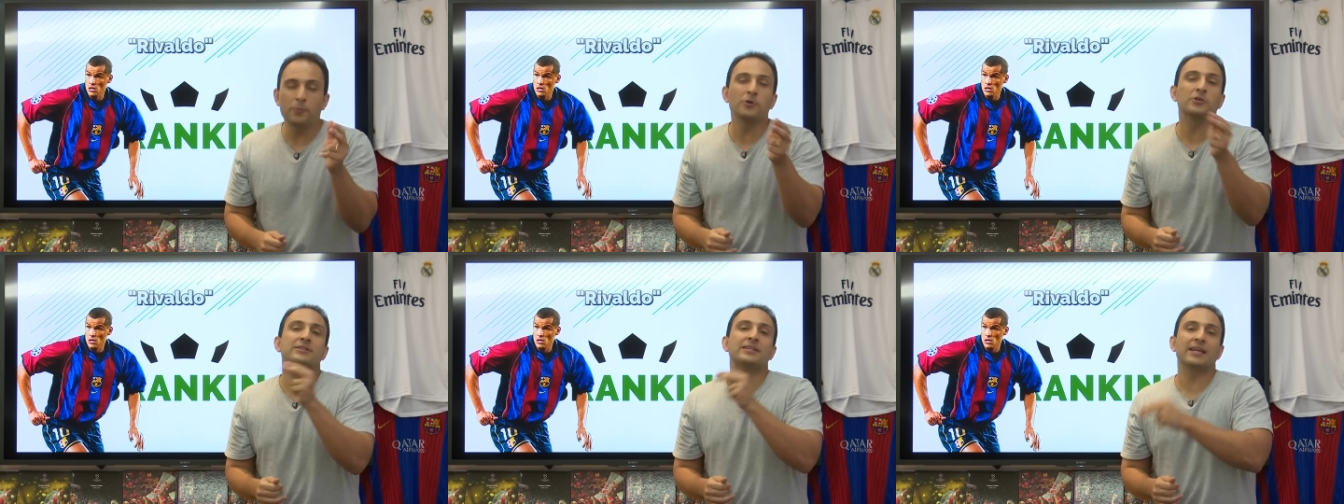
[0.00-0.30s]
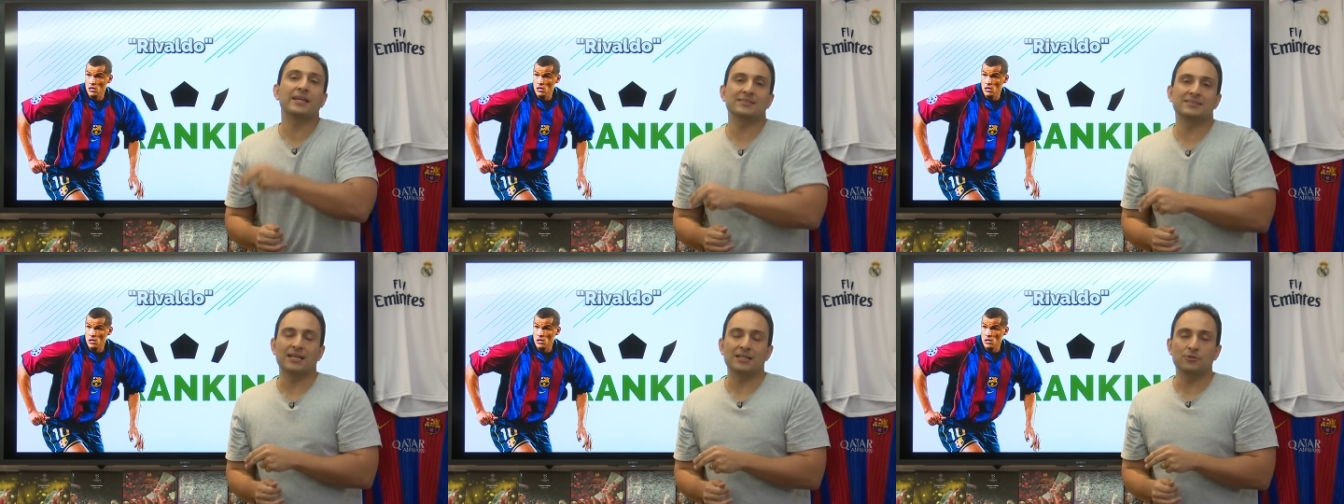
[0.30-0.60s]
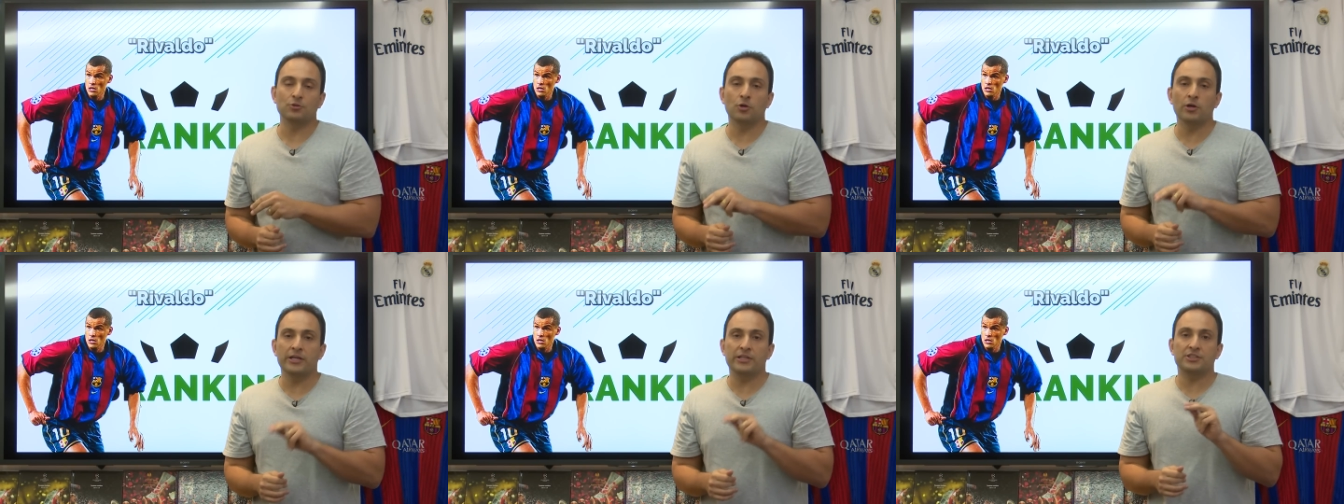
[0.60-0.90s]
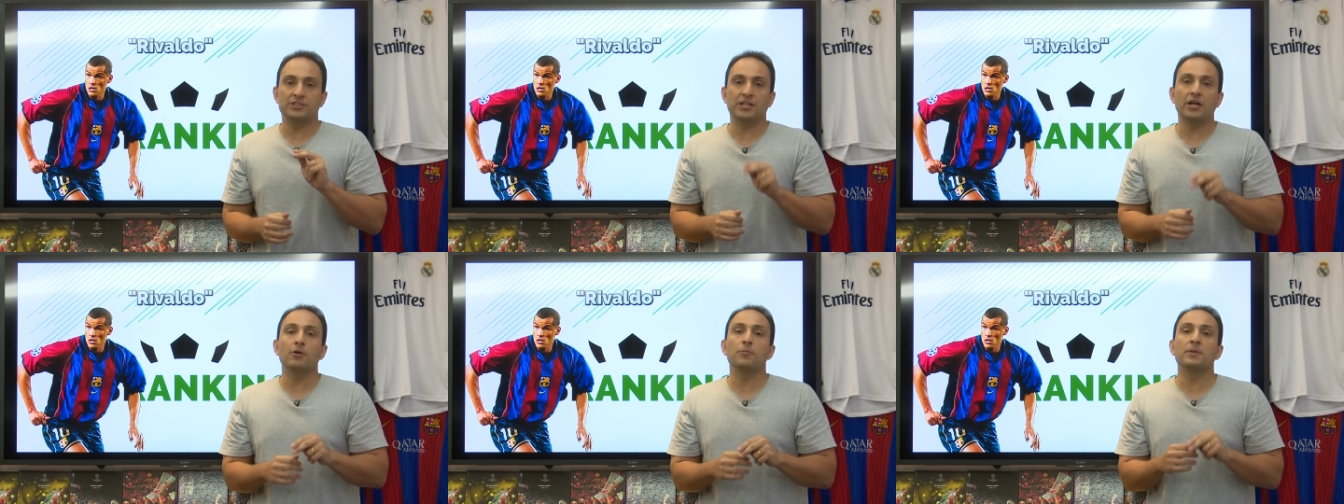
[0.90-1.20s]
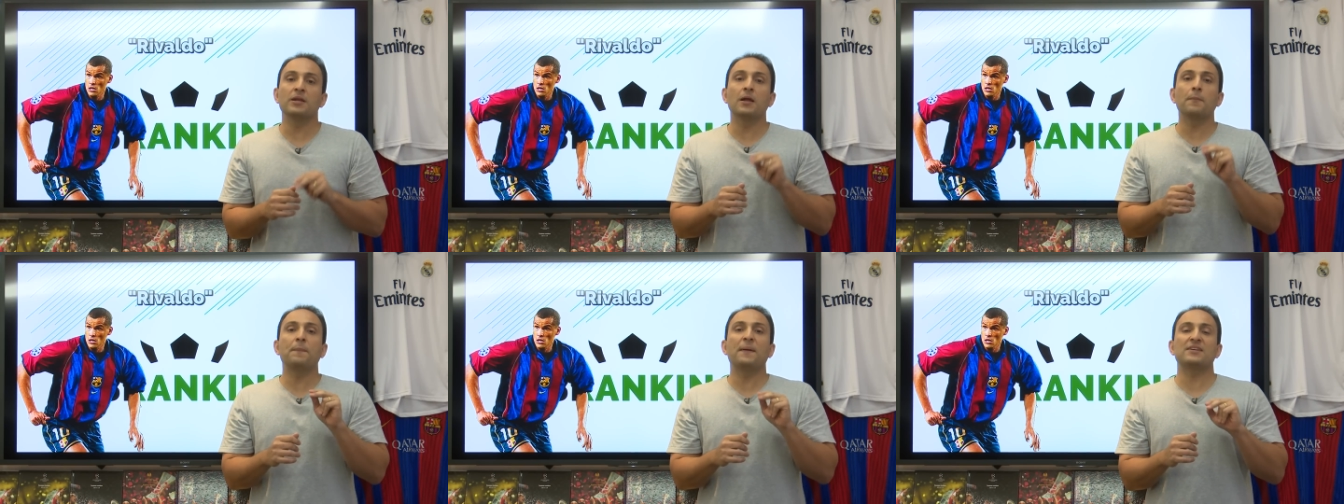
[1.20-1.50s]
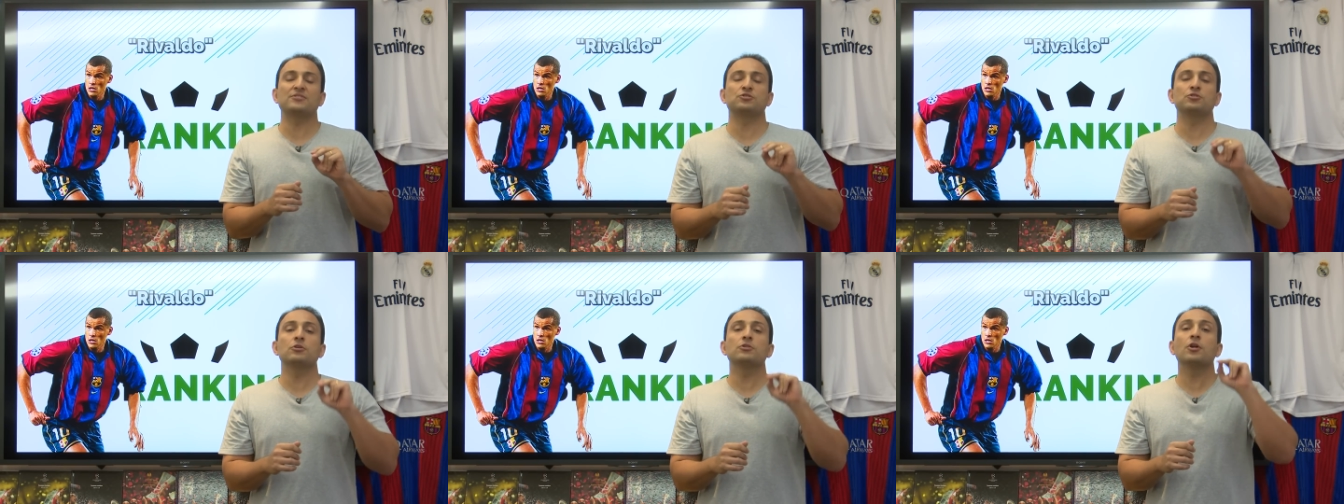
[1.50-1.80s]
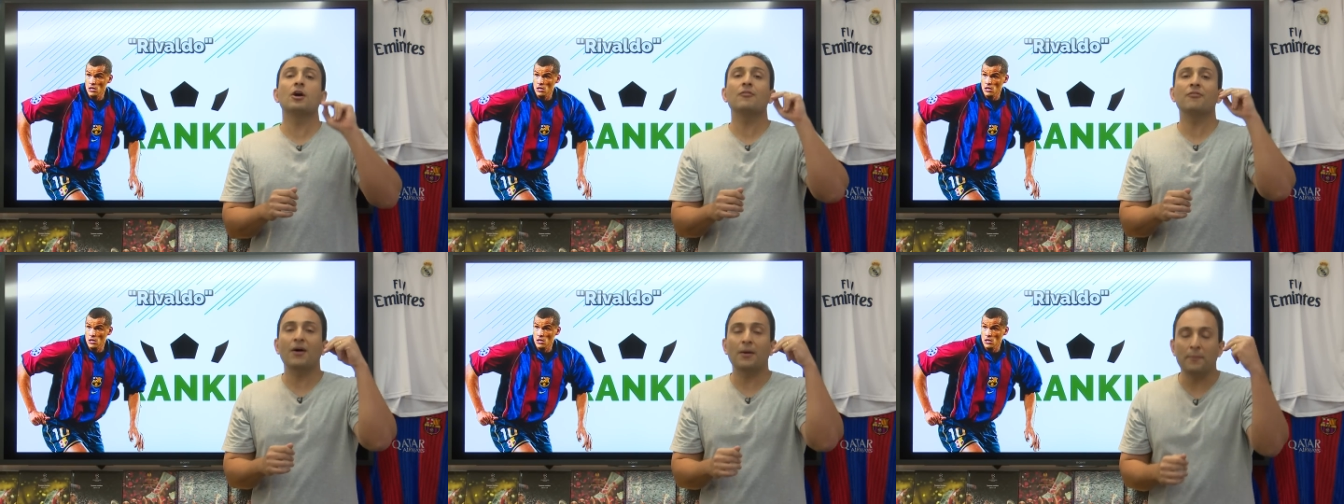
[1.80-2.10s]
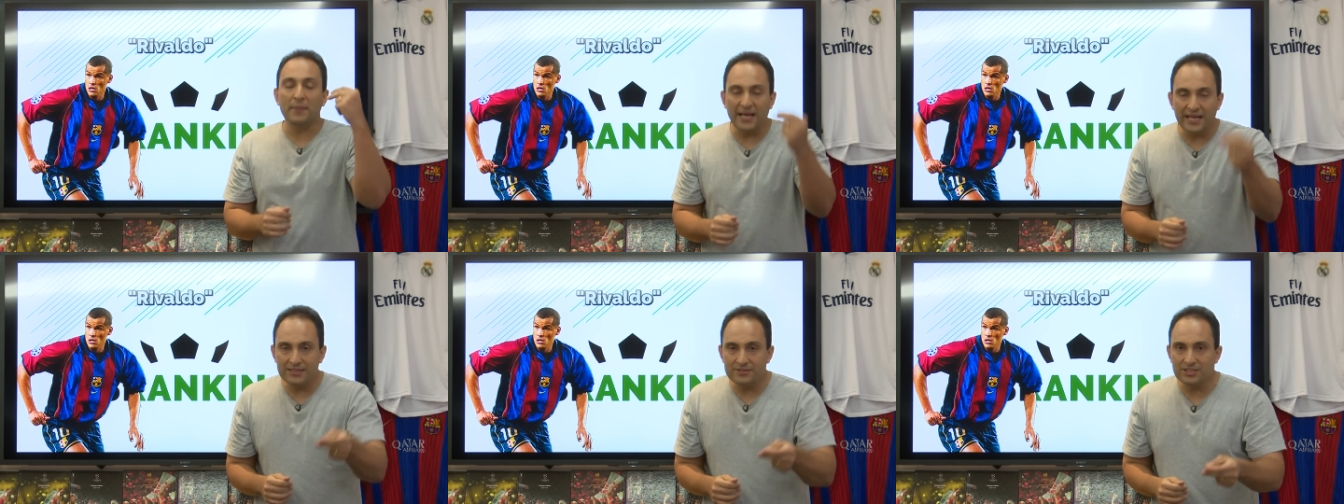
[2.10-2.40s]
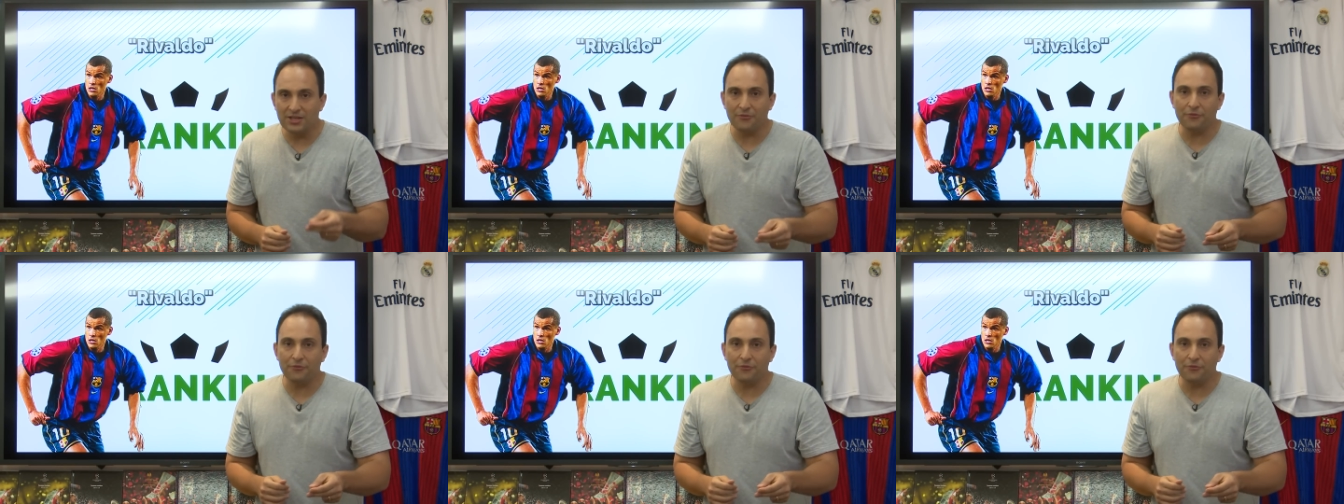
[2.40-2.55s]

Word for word: por 3 a 2, né? O Milan passou novamente